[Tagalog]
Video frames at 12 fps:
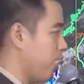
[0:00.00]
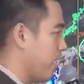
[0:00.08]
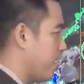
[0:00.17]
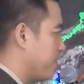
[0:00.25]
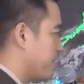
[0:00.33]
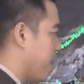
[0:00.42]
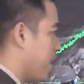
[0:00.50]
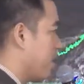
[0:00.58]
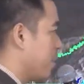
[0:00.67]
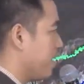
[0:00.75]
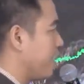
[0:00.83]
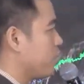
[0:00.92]
ay nasa
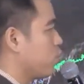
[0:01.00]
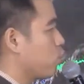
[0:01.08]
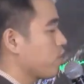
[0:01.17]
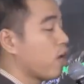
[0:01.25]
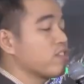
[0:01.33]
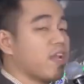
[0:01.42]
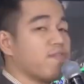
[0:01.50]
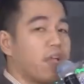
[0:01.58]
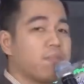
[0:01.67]
higit 2,500